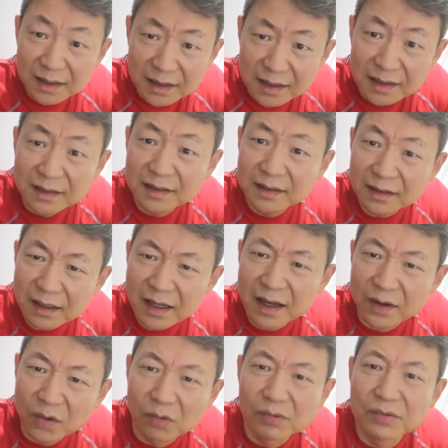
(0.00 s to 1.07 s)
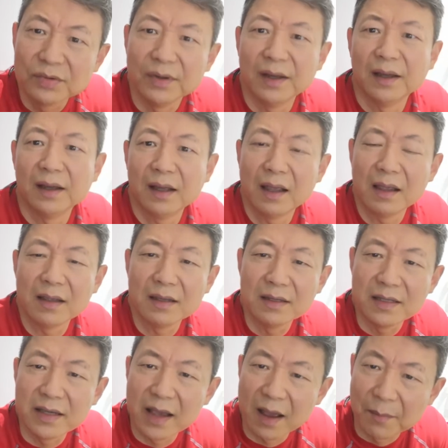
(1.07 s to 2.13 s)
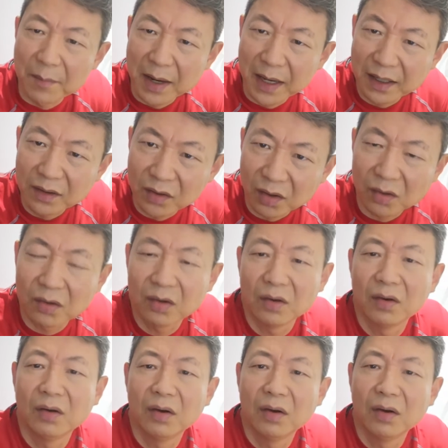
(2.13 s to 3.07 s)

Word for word: 以色列空军也没有